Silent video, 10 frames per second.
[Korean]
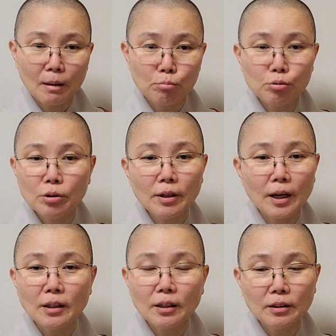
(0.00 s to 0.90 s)
불성에
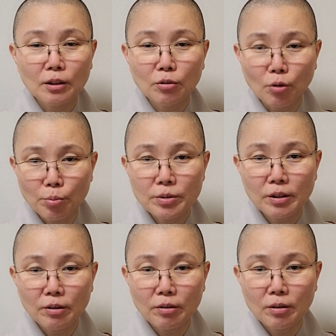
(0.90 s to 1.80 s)
해당되는 거
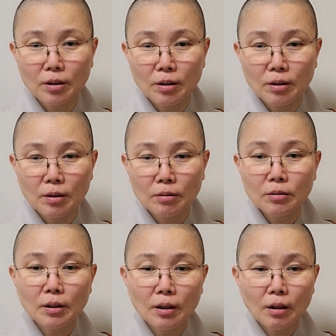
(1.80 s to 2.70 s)
없어요.
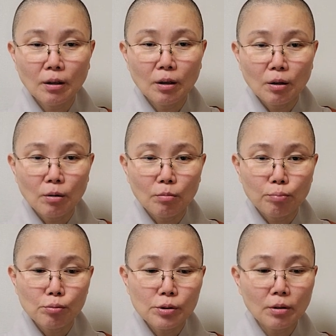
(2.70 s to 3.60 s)
근데,
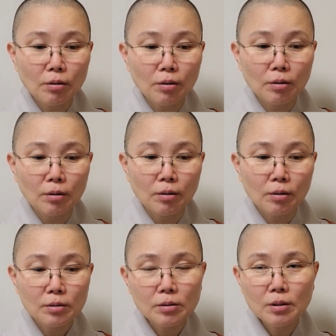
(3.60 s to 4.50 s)
불성,
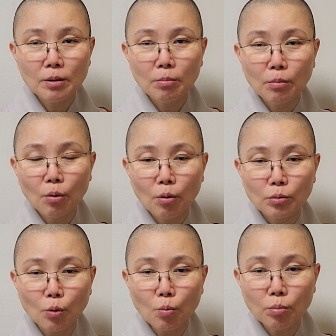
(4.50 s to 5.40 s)
스님, 뭐,
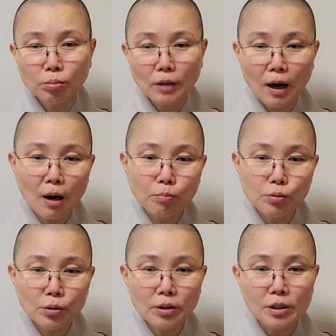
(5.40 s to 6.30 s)
동, 다
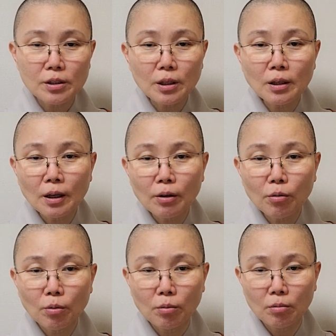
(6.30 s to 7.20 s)
불성이
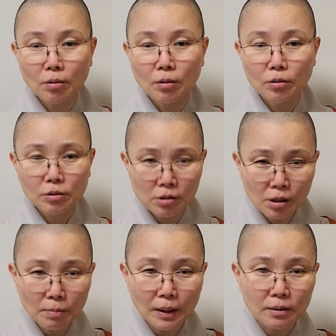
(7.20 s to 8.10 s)
있잖아요.
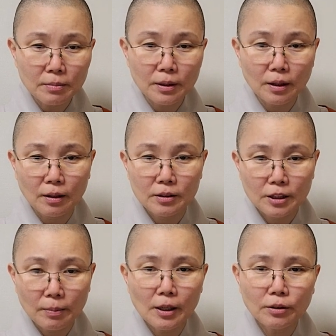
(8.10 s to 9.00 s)
틀린 말입니다.
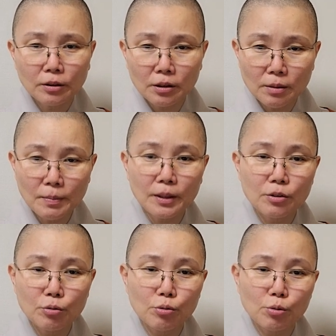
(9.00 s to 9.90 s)
제발 틀린
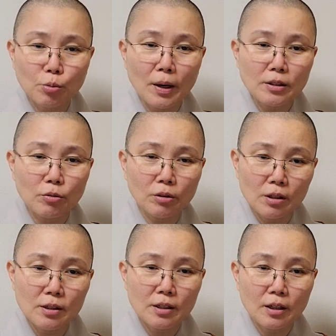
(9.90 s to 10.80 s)
말인 줄을 좀 아세요.
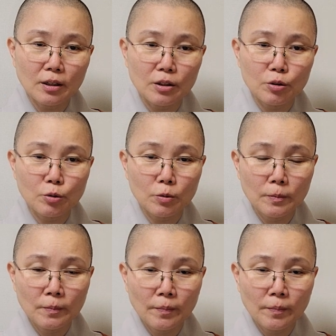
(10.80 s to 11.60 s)
틀린 생각인 줄.